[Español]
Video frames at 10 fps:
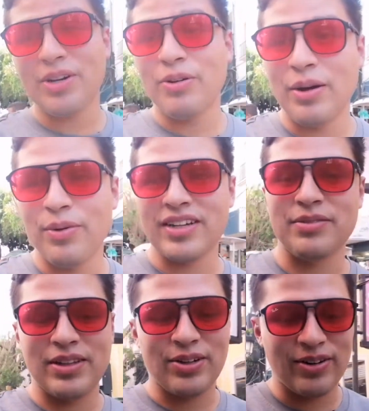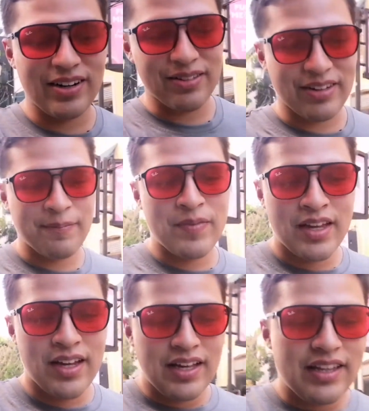agua la boca, se me antojó el otro.
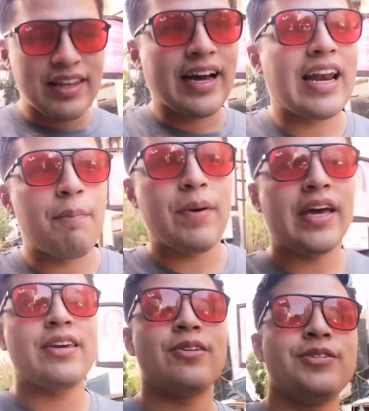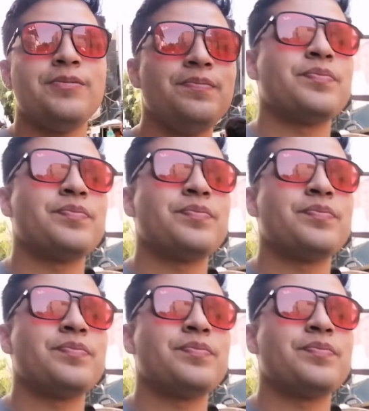De jalapeño,